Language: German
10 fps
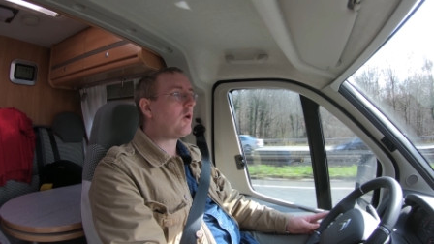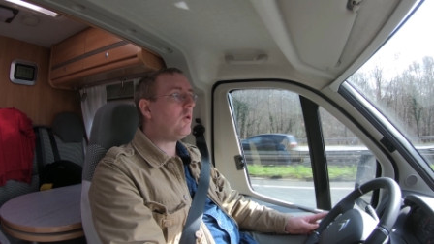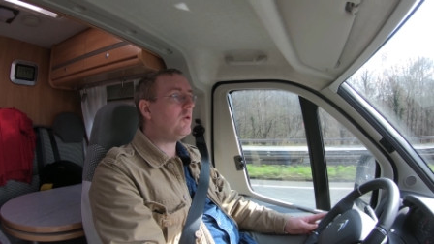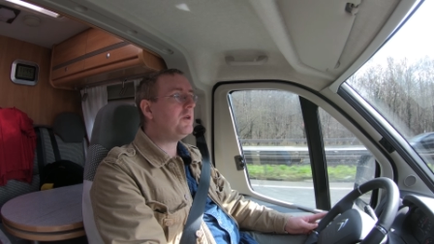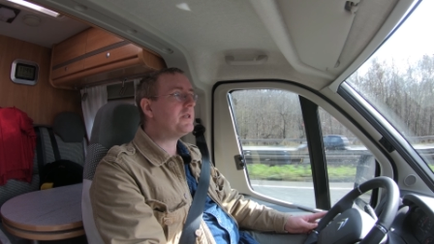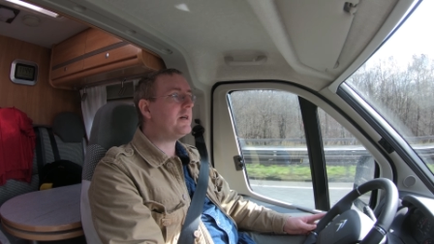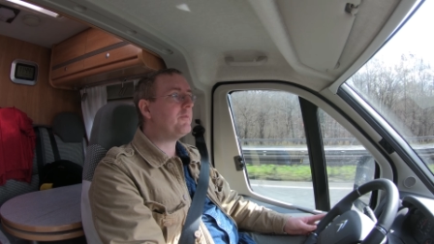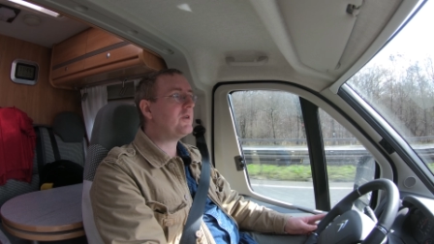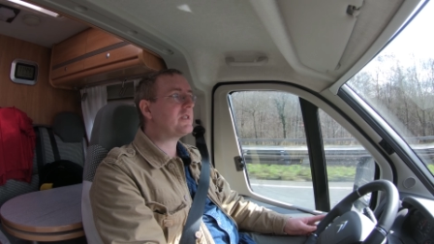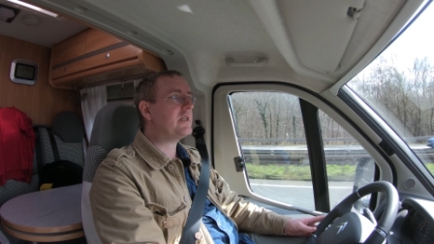und
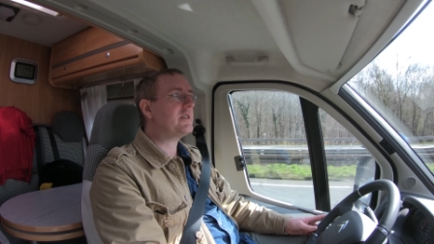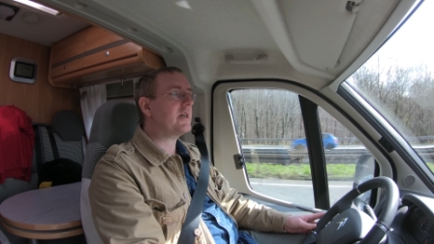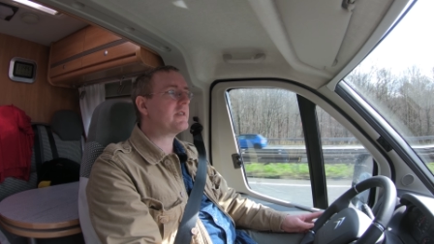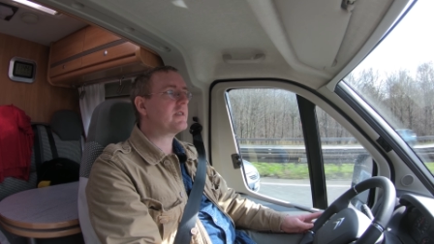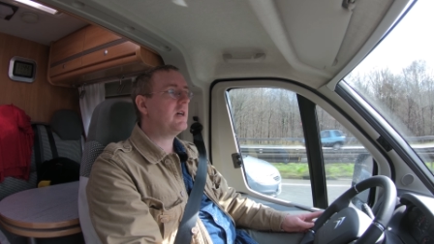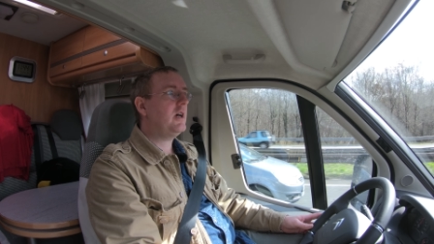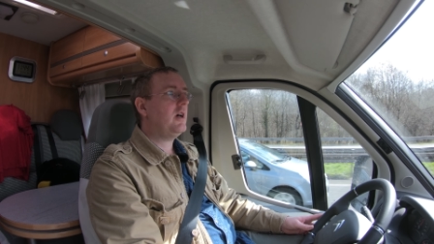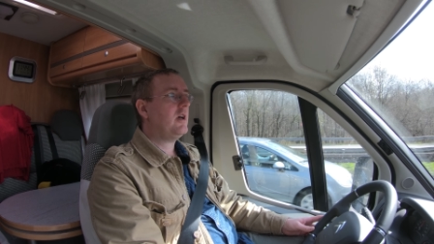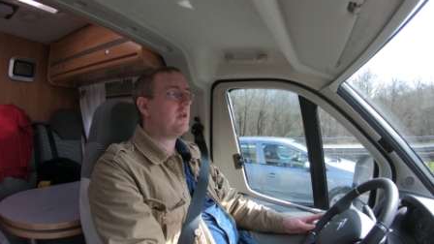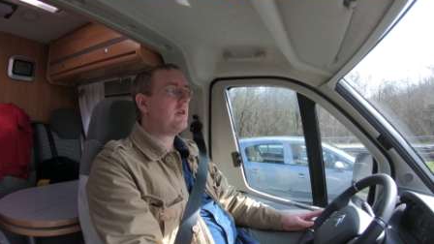ähm, wir sind jetzt
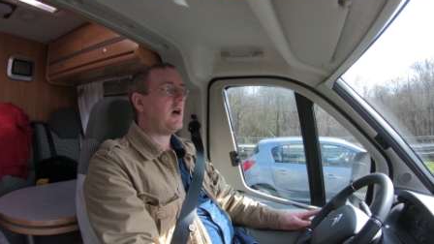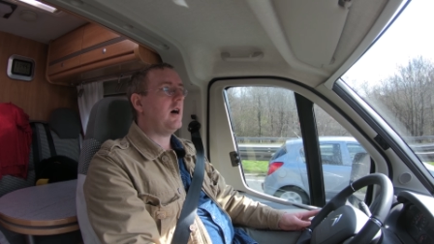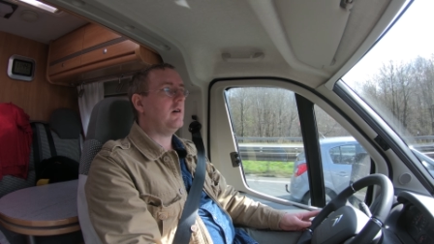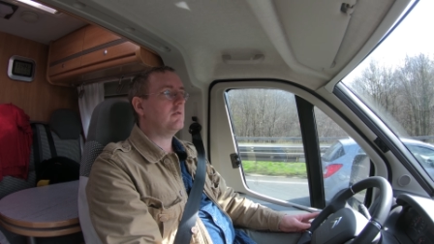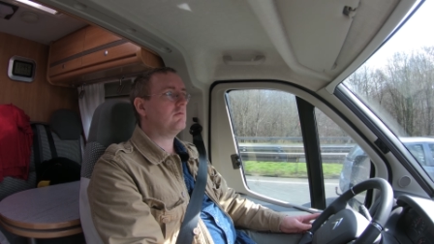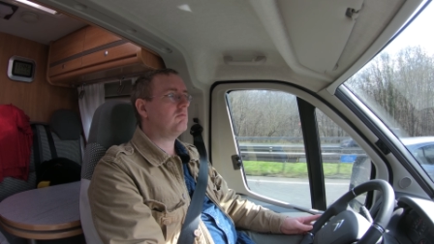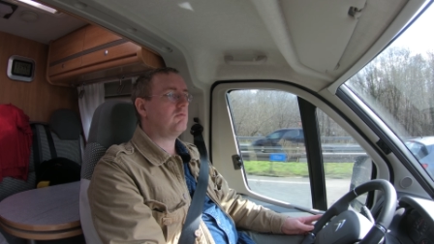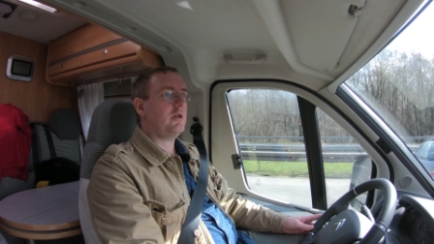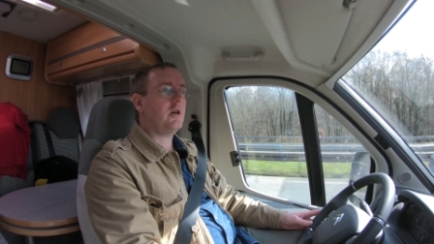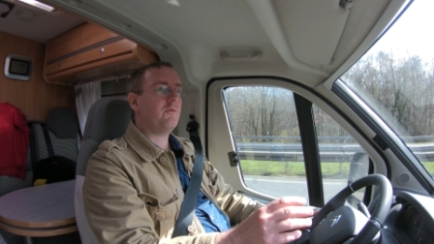ja
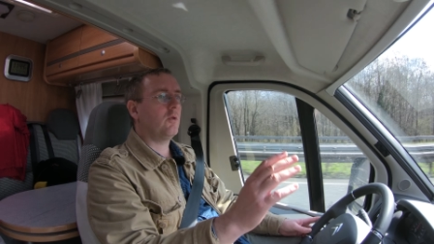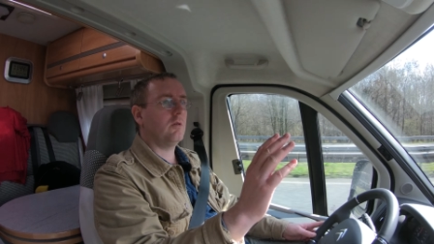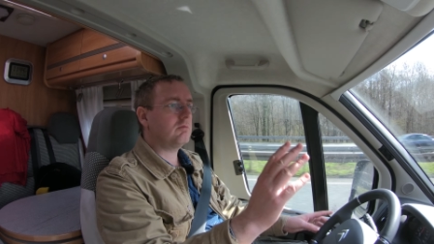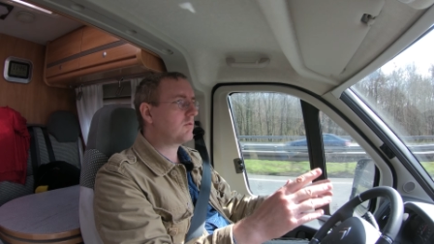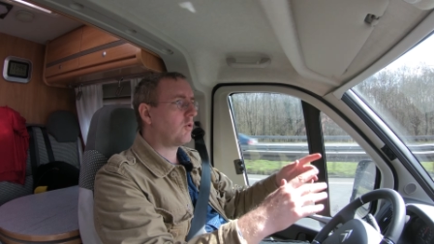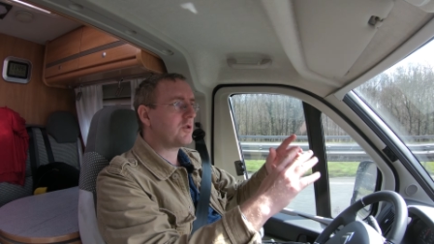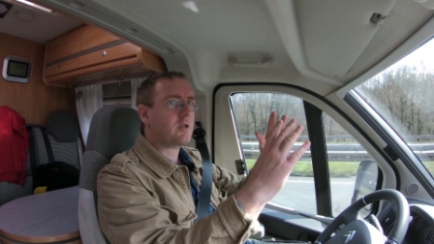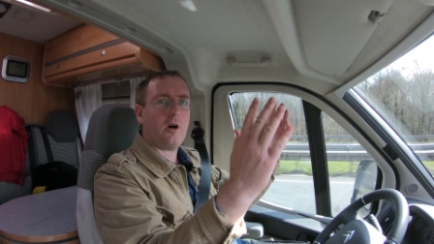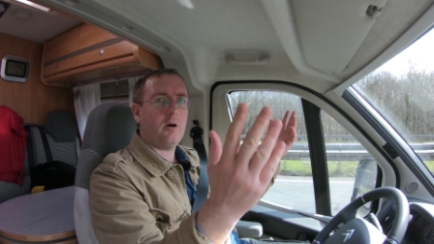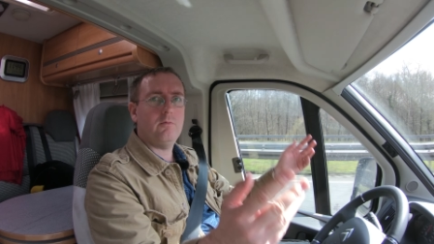irgendwo
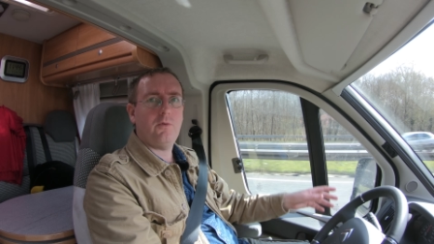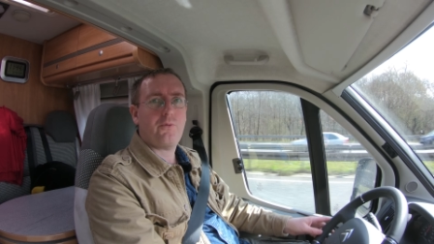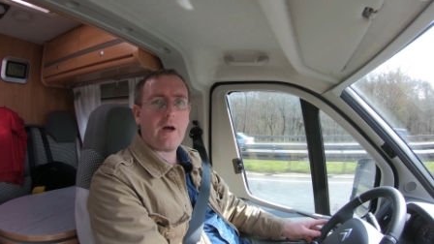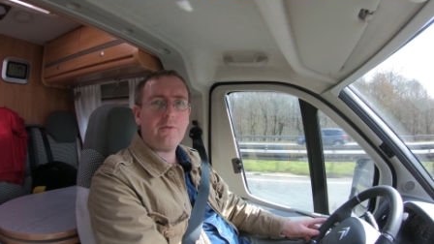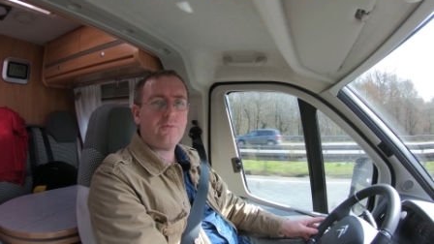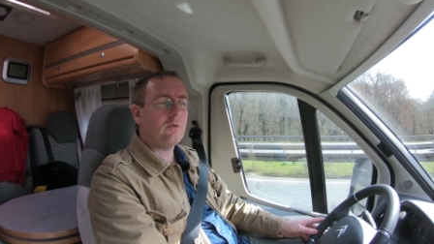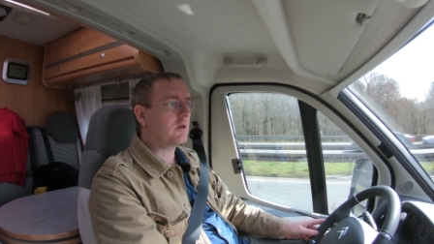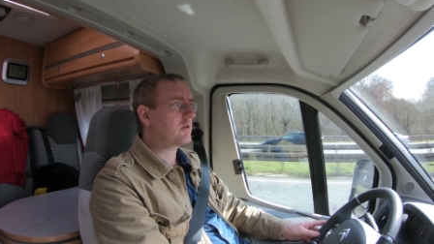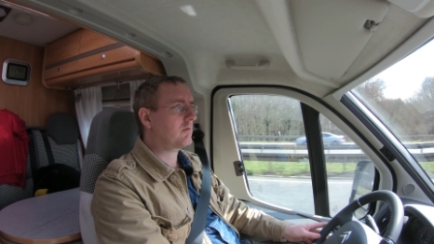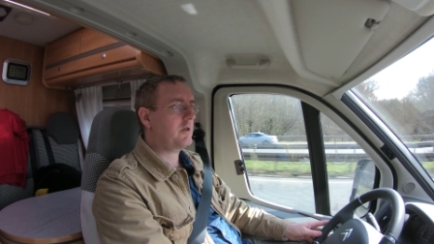Großraum
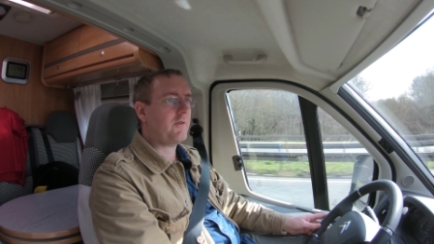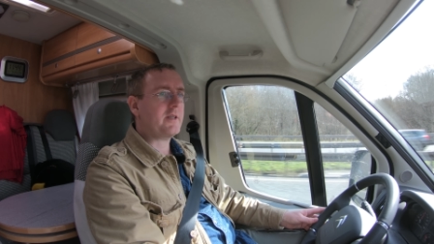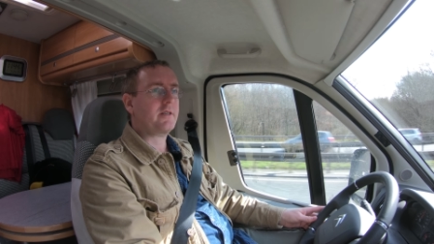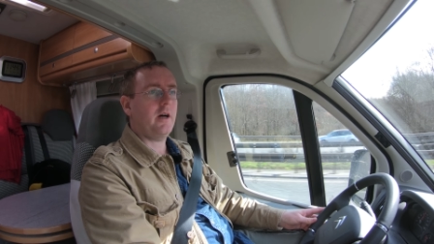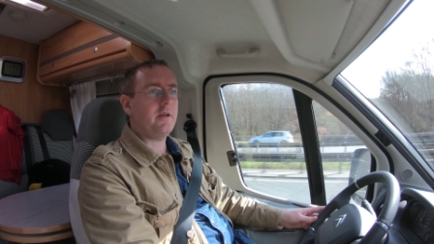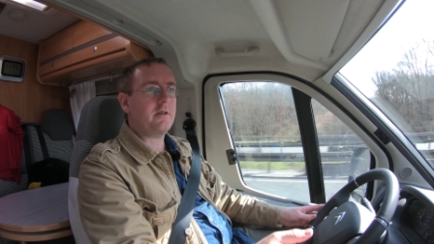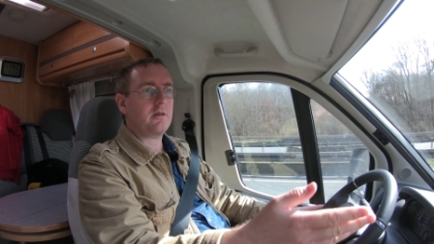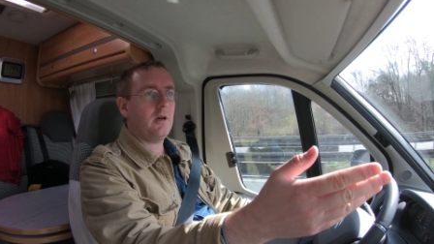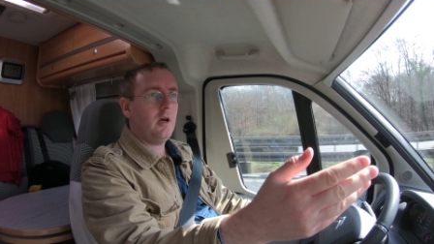Frankfurt, ich weiß gar nicht,